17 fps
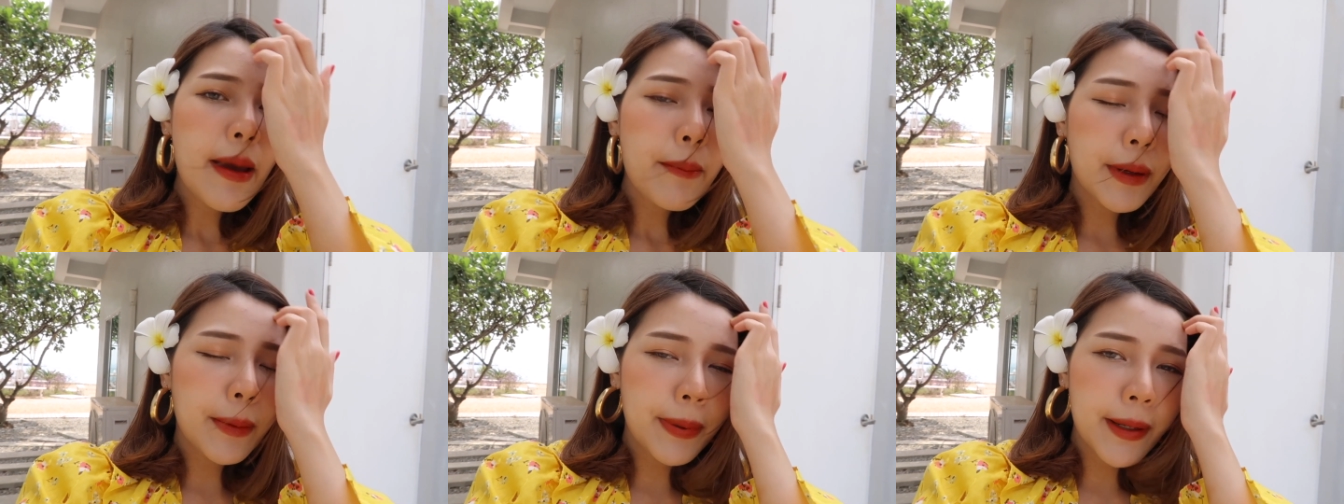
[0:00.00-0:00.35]

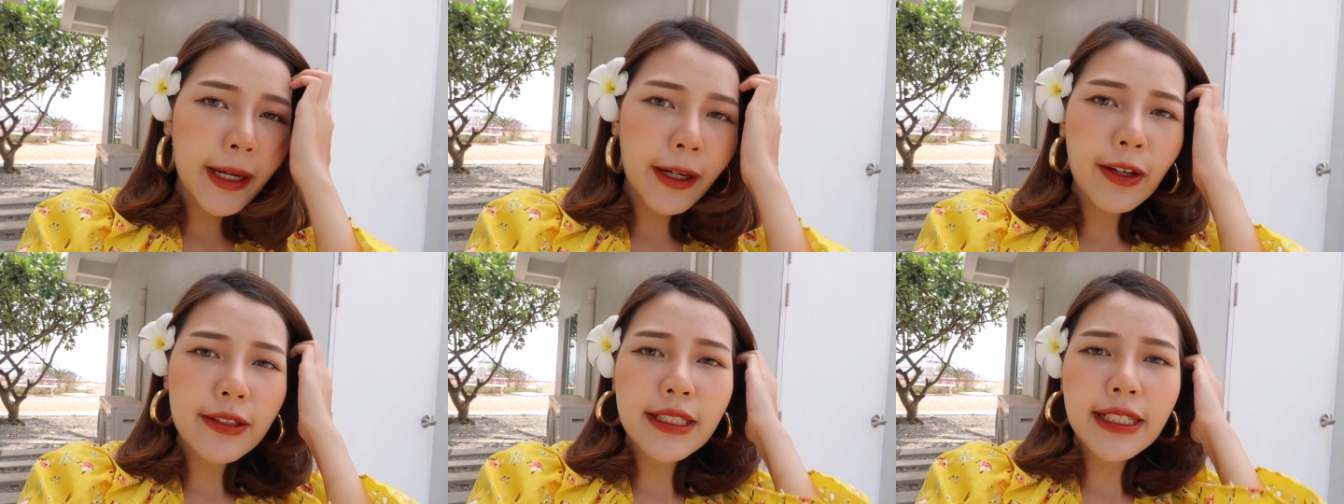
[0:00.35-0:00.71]
เพื่
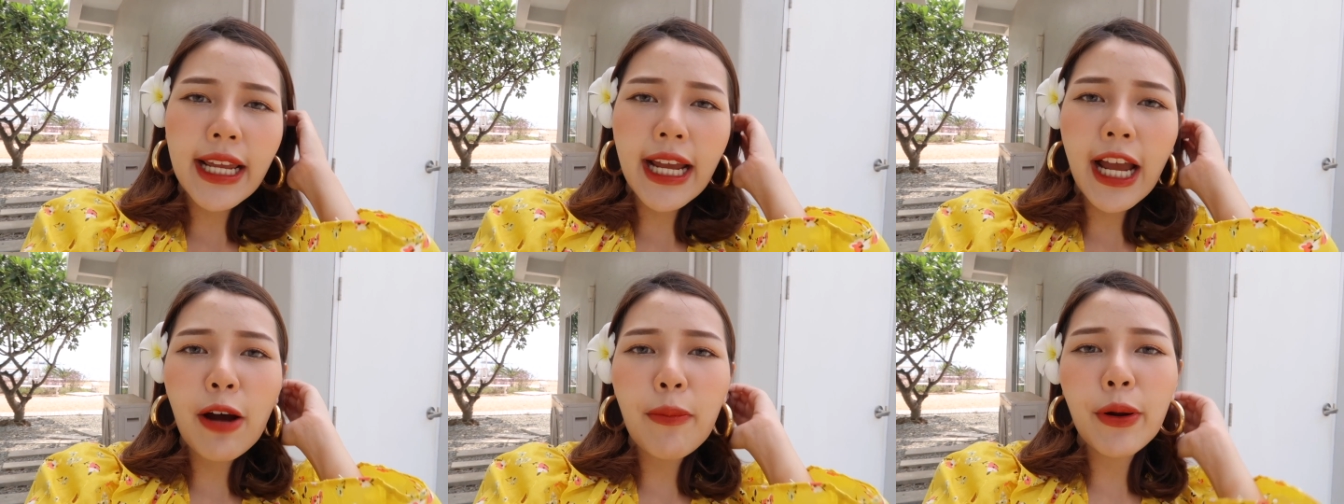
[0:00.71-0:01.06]
อนๆก็จะ
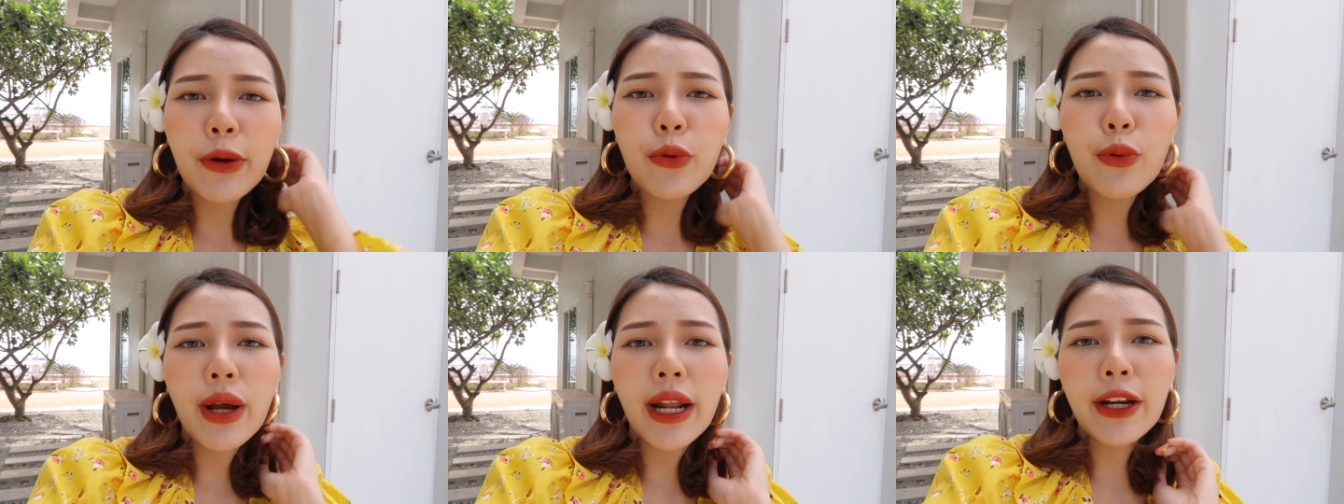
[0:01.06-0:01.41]
ได้เข้ามา
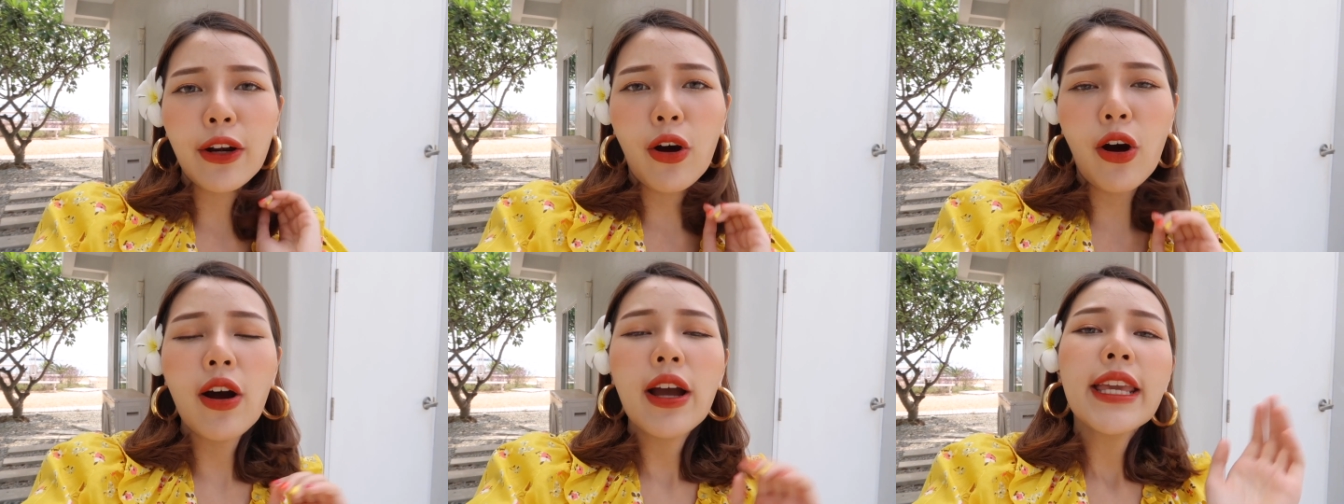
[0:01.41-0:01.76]
ดูกัน
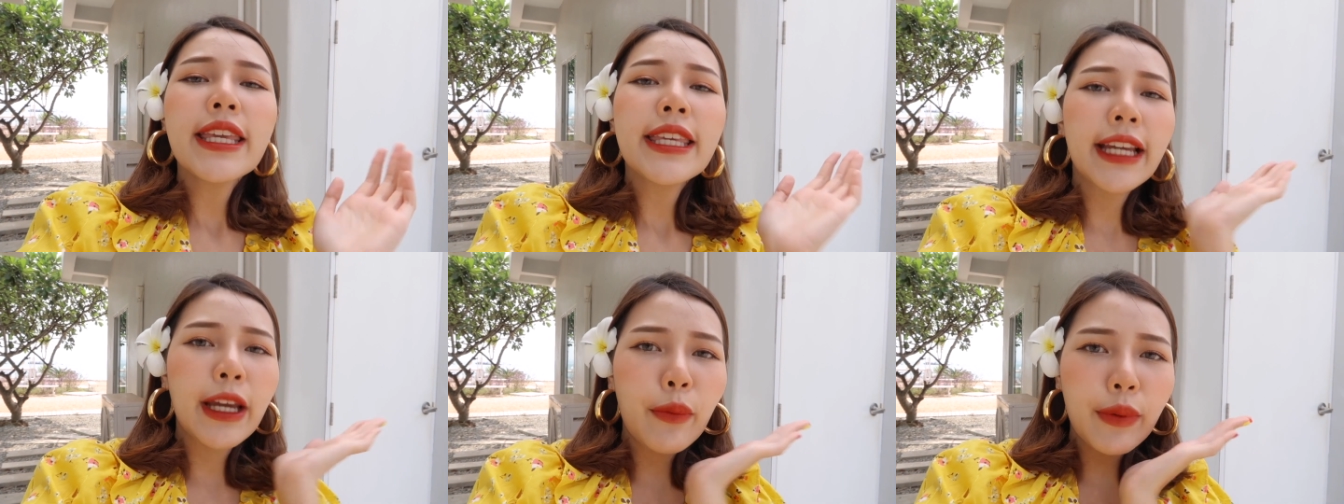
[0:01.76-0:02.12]
เนาะ
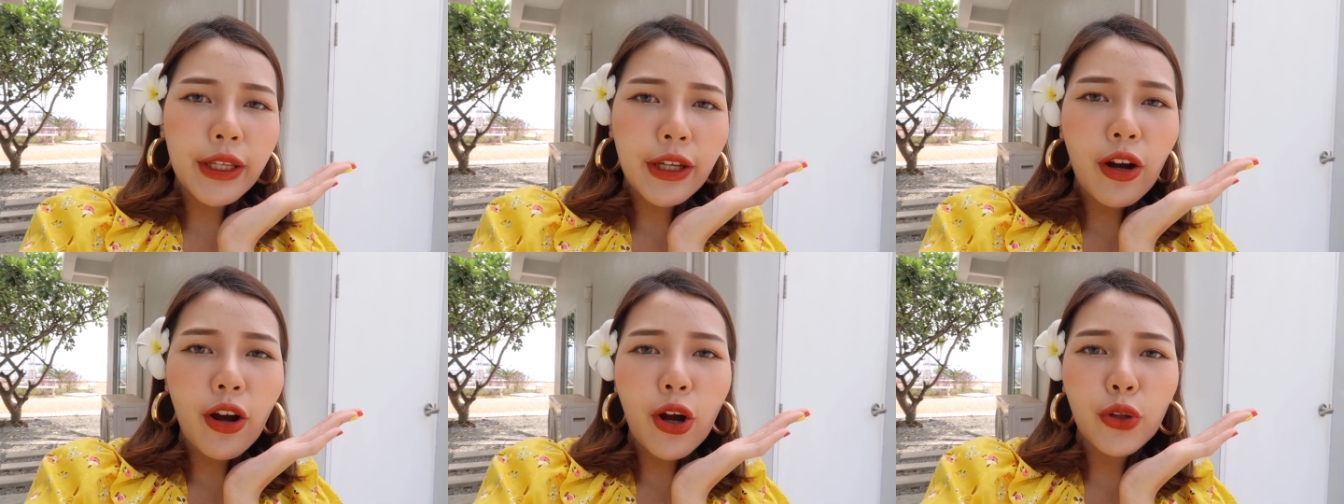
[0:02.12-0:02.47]
ยังไงวัน
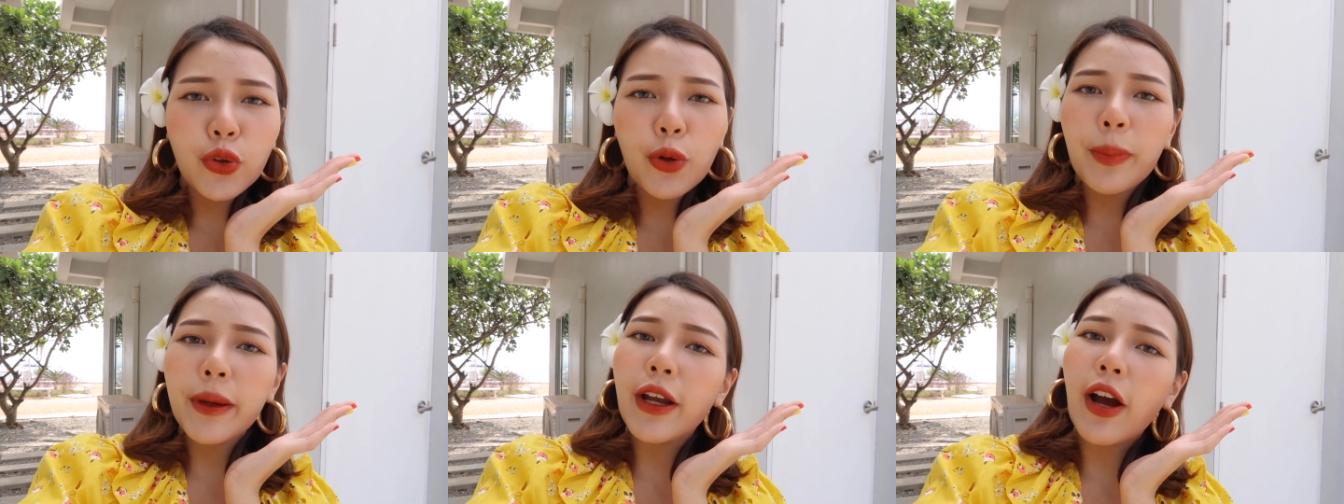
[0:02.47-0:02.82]
นี้ก็ขอ
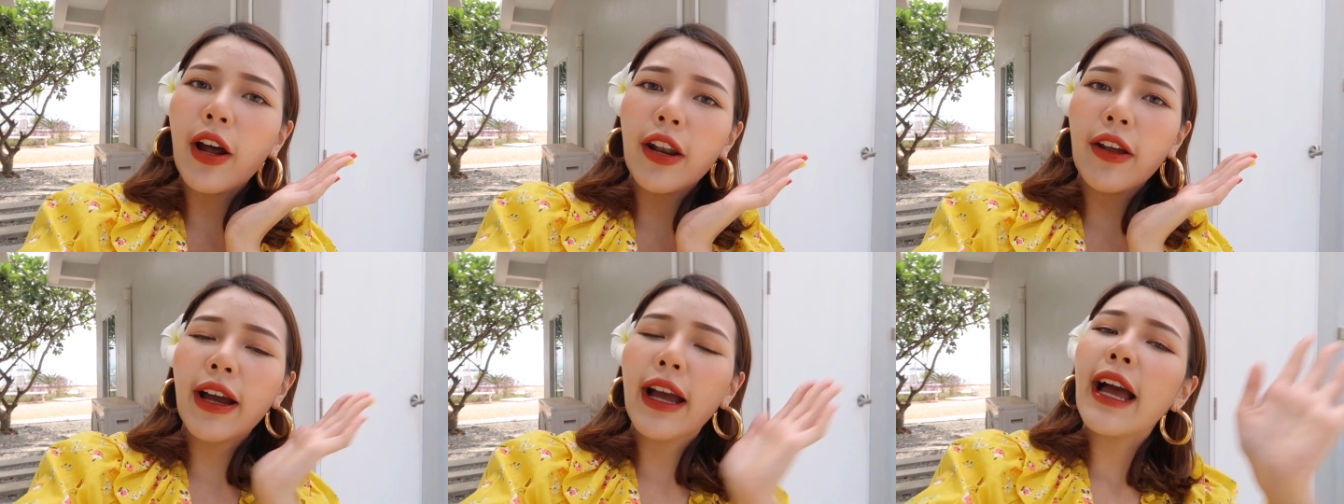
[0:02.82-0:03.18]
ตัวไปก่อ
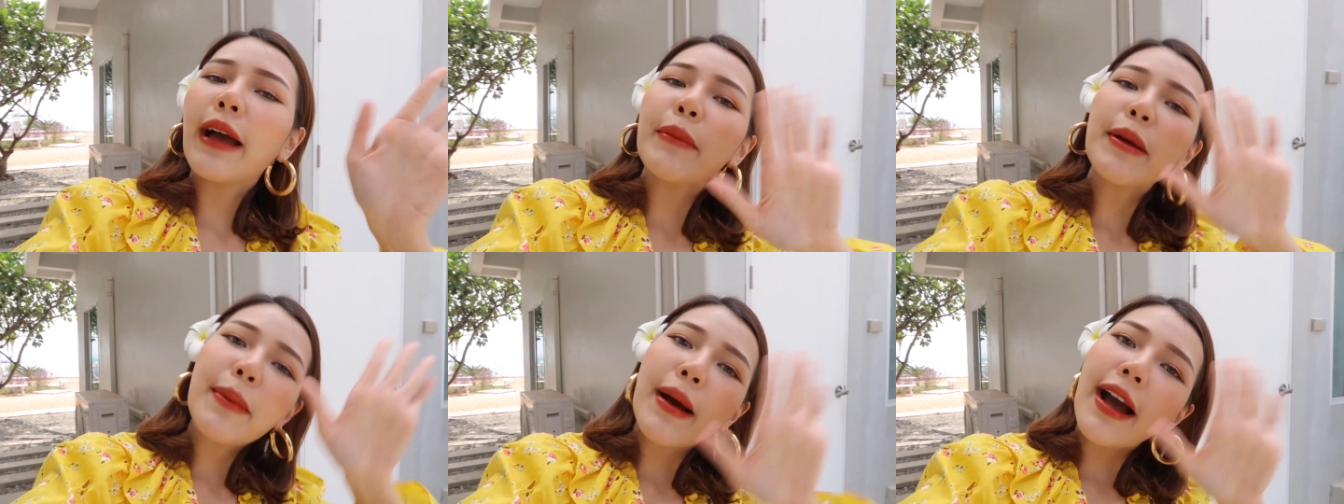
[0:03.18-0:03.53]
นแล้วค่ะ
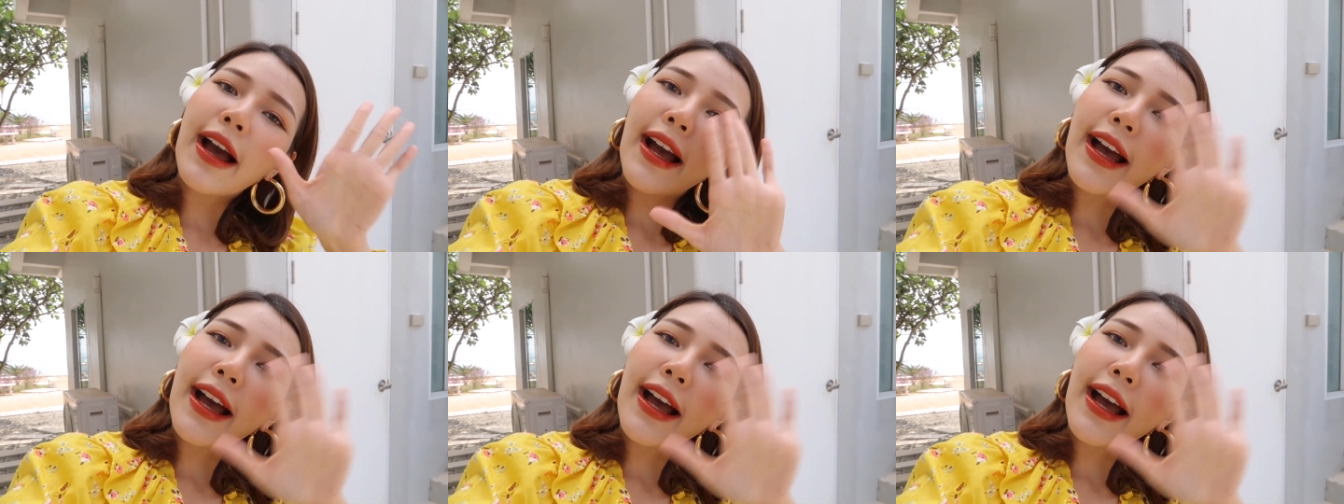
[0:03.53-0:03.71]
บ๊าย